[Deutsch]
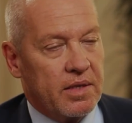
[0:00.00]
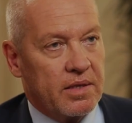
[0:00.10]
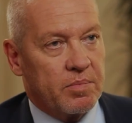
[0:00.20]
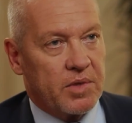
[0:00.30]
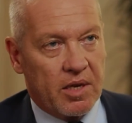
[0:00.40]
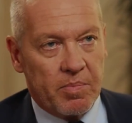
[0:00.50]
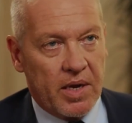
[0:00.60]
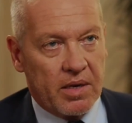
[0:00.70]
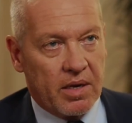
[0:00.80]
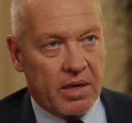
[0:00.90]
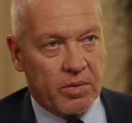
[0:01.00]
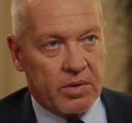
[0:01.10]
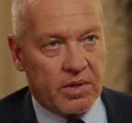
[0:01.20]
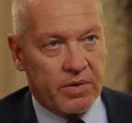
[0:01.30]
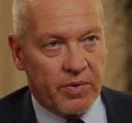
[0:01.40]
diesem Segment hat
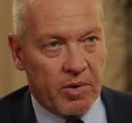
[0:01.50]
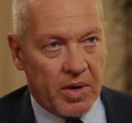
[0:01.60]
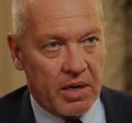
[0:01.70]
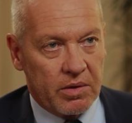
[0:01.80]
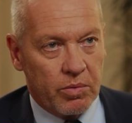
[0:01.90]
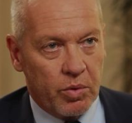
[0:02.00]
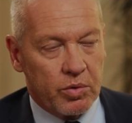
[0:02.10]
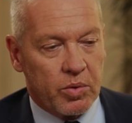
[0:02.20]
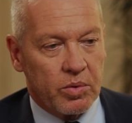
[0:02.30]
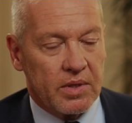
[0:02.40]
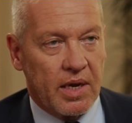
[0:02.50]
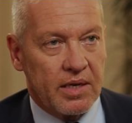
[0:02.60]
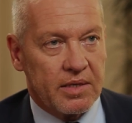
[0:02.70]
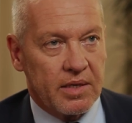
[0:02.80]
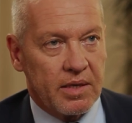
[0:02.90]
uns die Firma Lynx
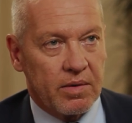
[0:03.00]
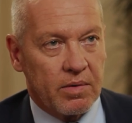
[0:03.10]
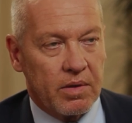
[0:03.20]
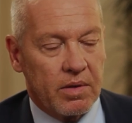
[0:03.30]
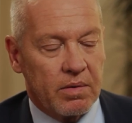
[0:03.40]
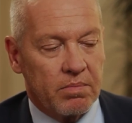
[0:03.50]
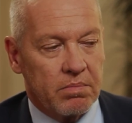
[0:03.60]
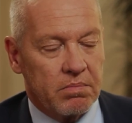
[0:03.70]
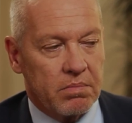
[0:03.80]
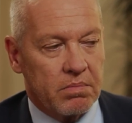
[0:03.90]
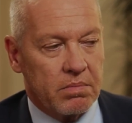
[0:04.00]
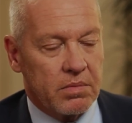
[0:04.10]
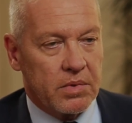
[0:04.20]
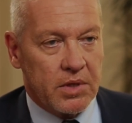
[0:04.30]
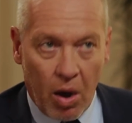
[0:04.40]
Consulting ähm,
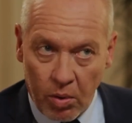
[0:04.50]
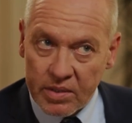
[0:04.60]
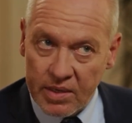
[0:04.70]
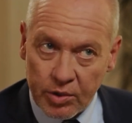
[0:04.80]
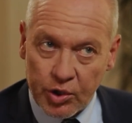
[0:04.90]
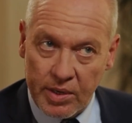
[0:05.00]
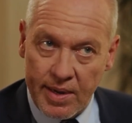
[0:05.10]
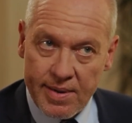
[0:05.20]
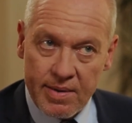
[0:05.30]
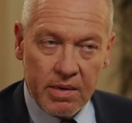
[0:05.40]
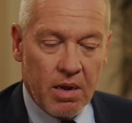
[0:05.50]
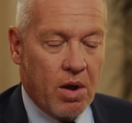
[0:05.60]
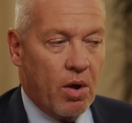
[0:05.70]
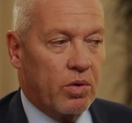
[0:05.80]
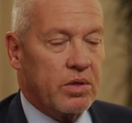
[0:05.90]
auch sehr schnell
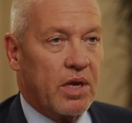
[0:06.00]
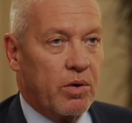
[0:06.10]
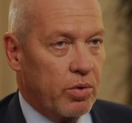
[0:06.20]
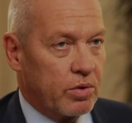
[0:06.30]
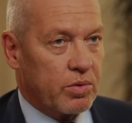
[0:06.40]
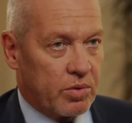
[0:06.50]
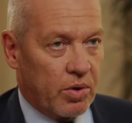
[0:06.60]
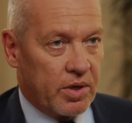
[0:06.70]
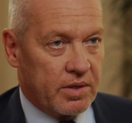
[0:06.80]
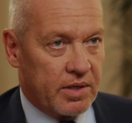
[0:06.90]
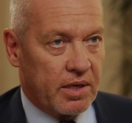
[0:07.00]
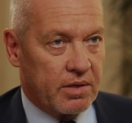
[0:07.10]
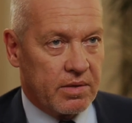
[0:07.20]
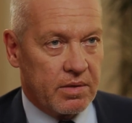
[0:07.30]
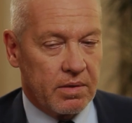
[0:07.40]
und sehr
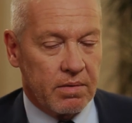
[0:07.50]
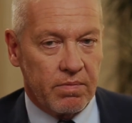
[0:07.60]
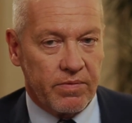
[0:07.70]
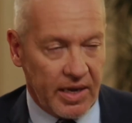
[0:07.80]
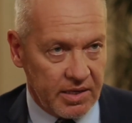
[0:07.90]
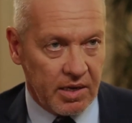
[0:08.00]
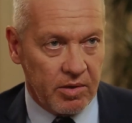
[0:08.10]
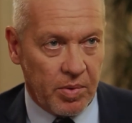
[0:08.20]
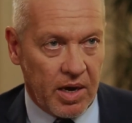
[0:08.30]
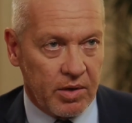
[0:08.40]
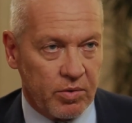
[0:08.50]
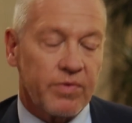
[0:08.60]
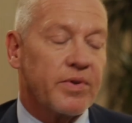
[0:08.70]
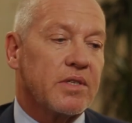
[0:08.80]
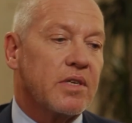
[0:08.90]
lösungsorientiert weitergebracht.
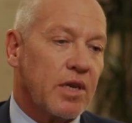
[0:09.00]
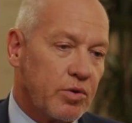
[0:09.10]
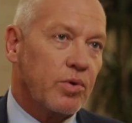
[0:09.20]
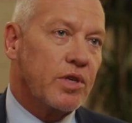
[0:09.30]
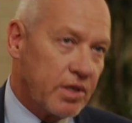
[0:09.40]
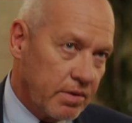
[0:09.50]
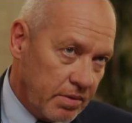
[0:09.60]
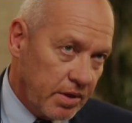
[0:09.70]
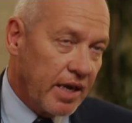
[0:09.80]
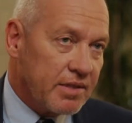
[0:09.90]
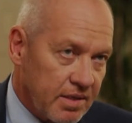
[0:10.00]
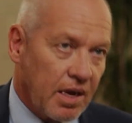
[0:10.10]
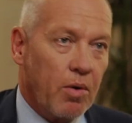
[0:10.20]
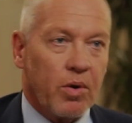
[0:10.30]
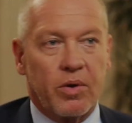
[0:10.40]
Und wir sind natürlich
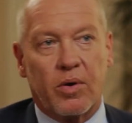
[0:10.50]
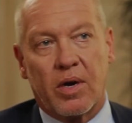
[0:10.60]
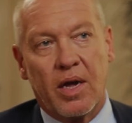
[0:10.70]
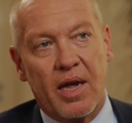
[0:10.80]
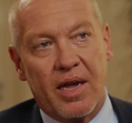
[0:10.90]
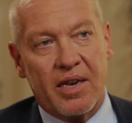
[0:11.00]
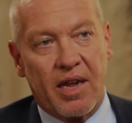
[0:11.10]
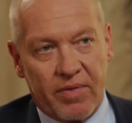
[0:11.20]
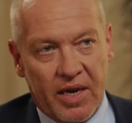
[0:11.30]
jetzt auch noch in der